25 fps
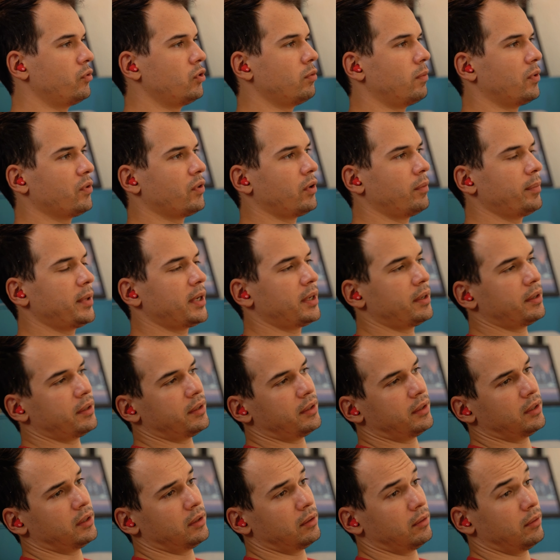avec ce design,
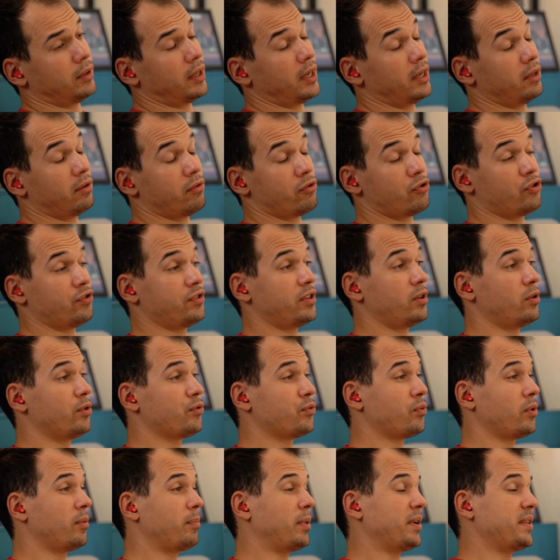hein, là, ça se voit très
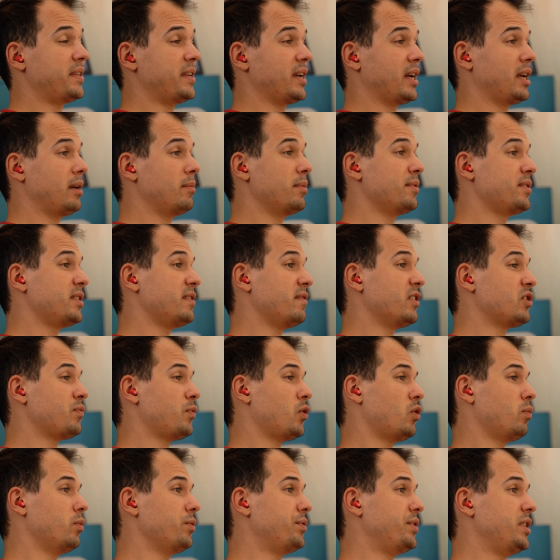clairement, le
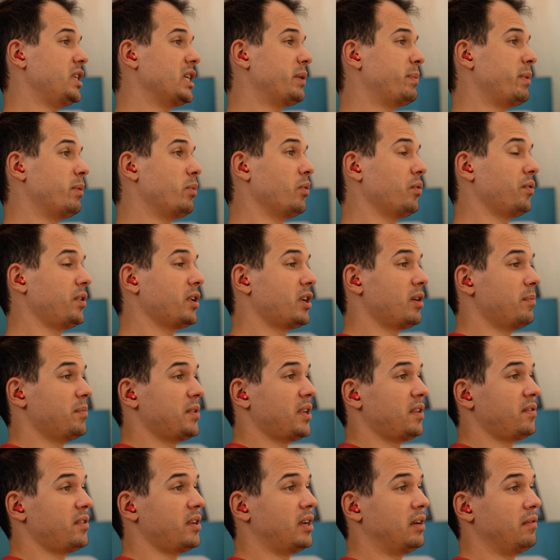micro est quand même
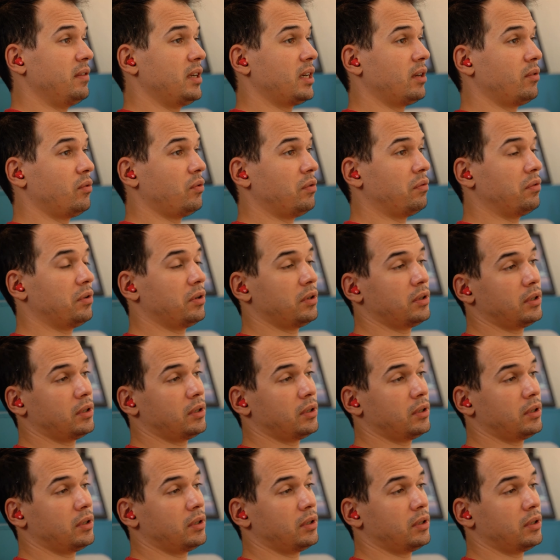super loin de ma bouche.